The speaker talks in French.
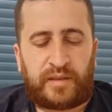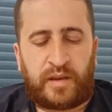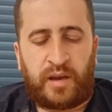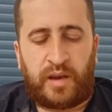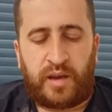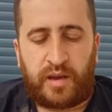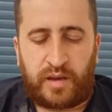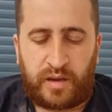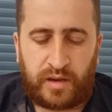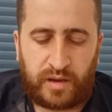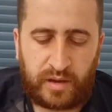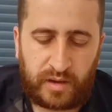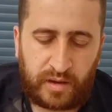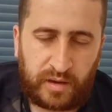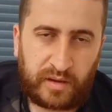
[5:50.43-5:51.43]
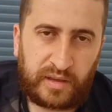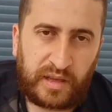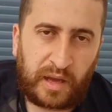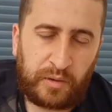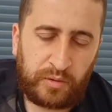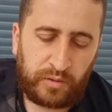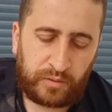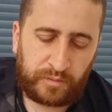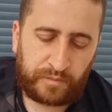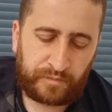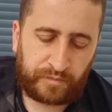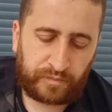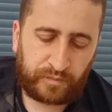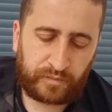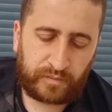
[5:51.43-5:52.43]
il euh, y a eu
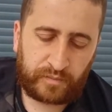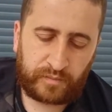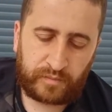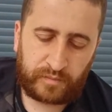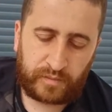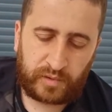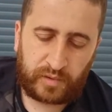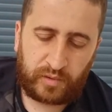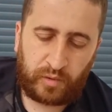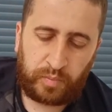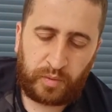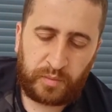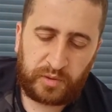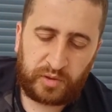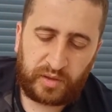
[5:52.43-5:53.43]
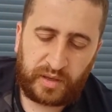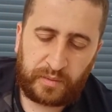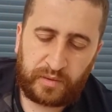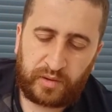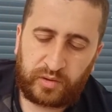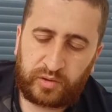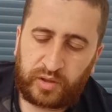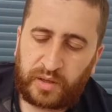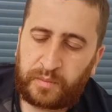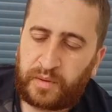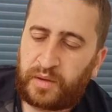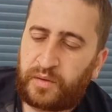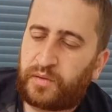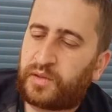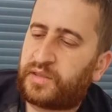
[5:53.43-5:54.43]
le premier jeu, Game
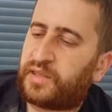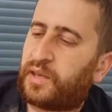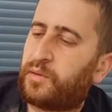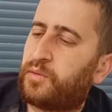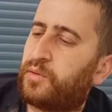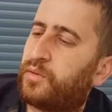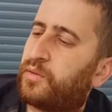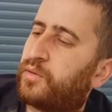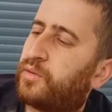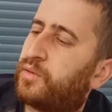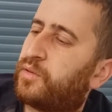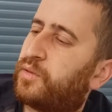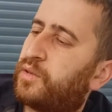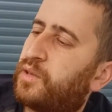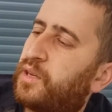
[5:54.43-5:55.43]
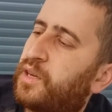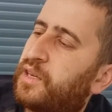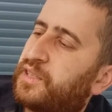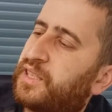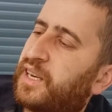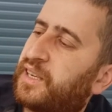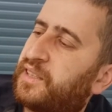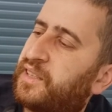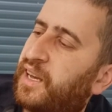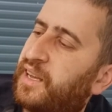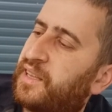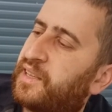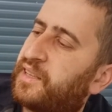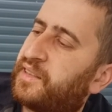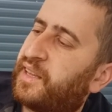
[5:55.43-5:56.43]
Boy Advance, il y a eu Shark
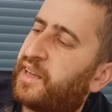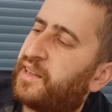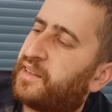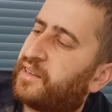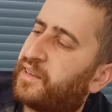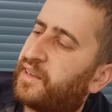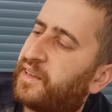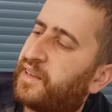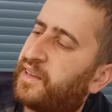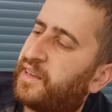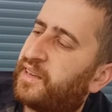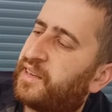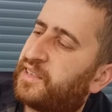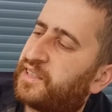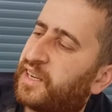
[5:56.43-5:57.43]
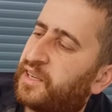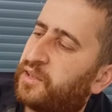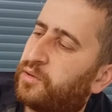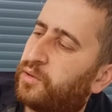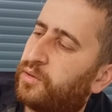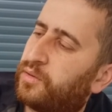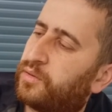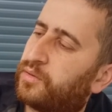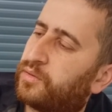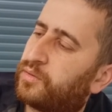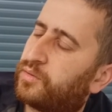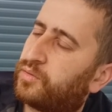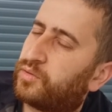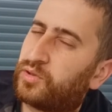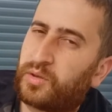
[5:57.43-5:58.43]
Tale, et Shrek 2.
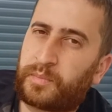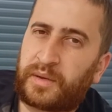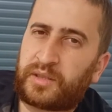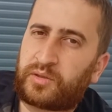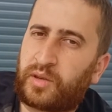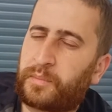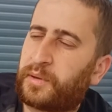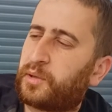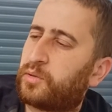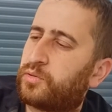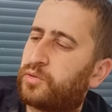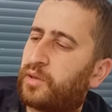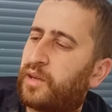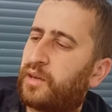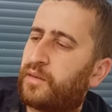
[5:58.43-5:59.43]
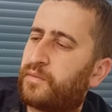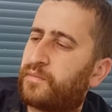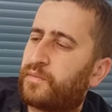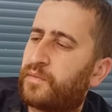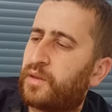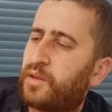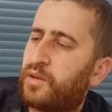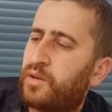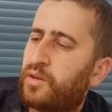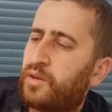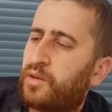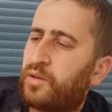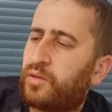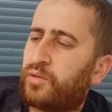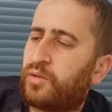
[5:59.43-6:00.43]
Donc je sais pas, je connais pas trop ce jeu-là.
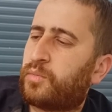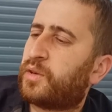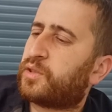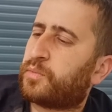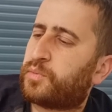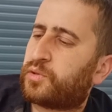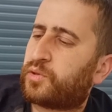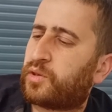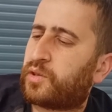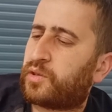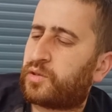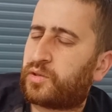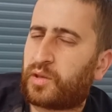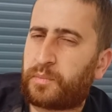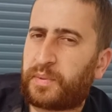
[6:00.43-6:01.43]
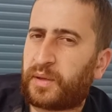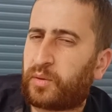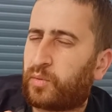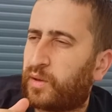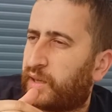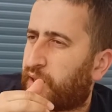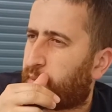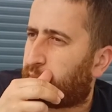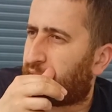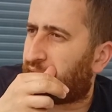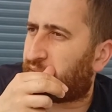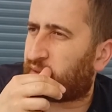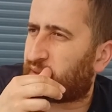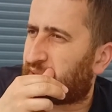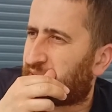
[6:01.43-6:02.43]
De base, en plus, je ne connais pas trop la Game Boy
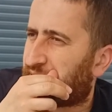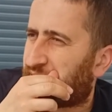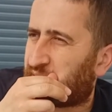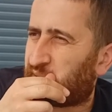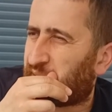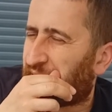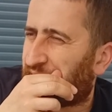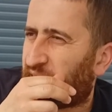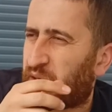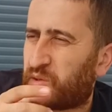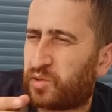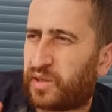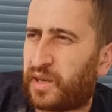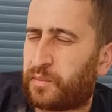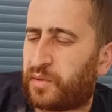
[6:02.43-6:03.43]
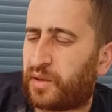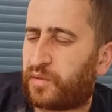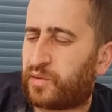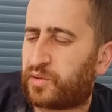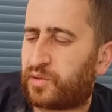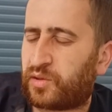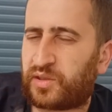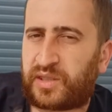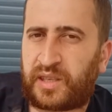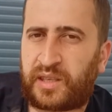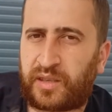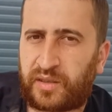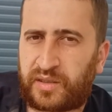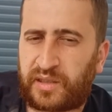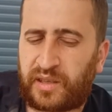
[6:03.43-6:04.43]
Advance. Il y a quelques jeux Game Boy Advance que j'ai,
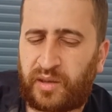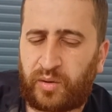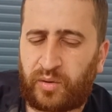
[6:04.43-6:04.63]
que c'est des